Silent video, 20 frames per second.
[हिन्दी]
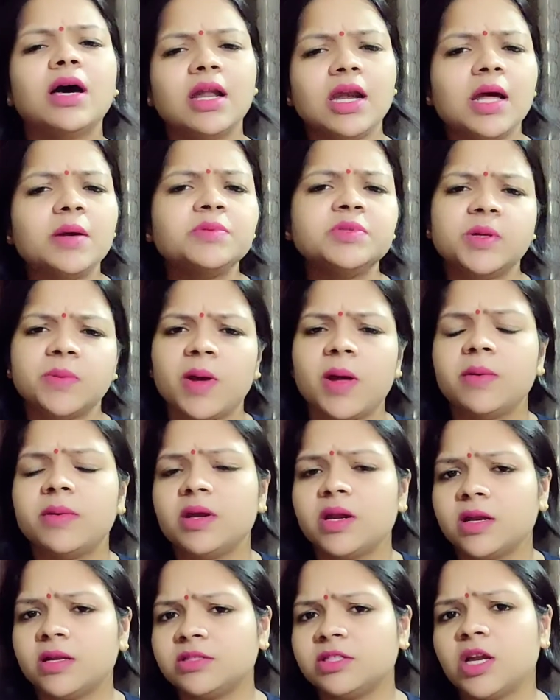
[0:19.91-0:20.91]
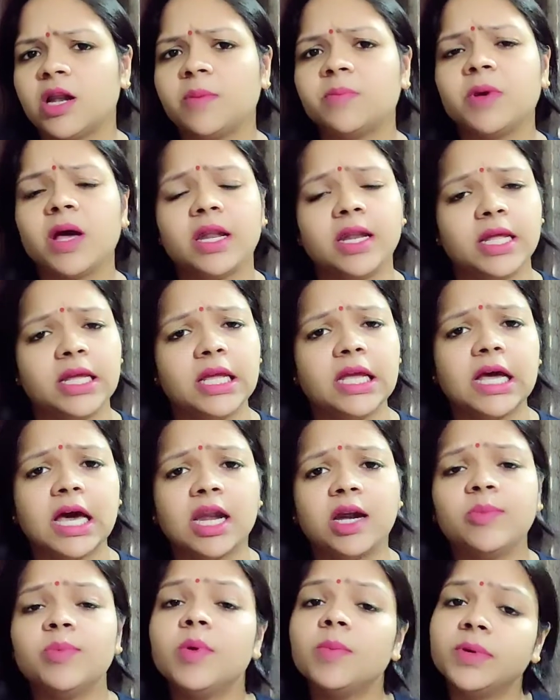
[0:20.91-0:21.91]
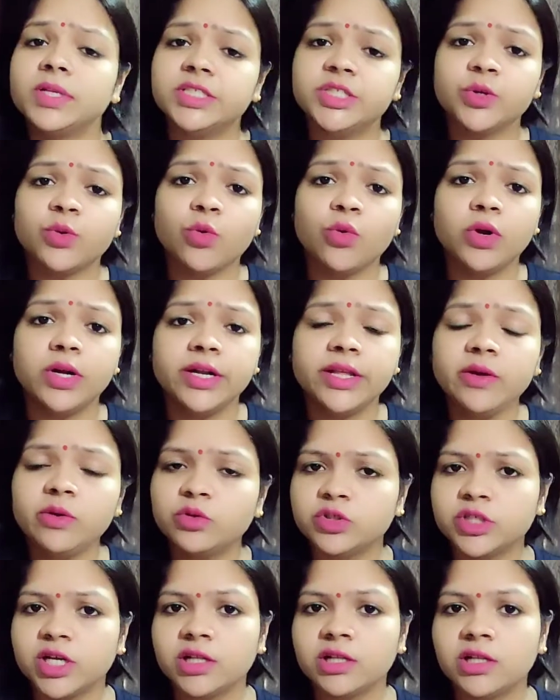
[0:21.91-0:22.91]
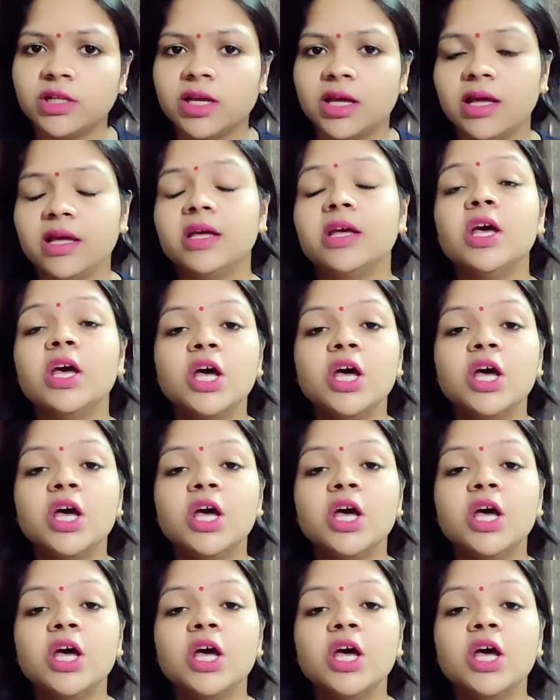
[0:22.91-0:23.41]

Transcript: अनाप शबाब शनाब खाने के कारण भी बच्चे को उल्टी हो जाती है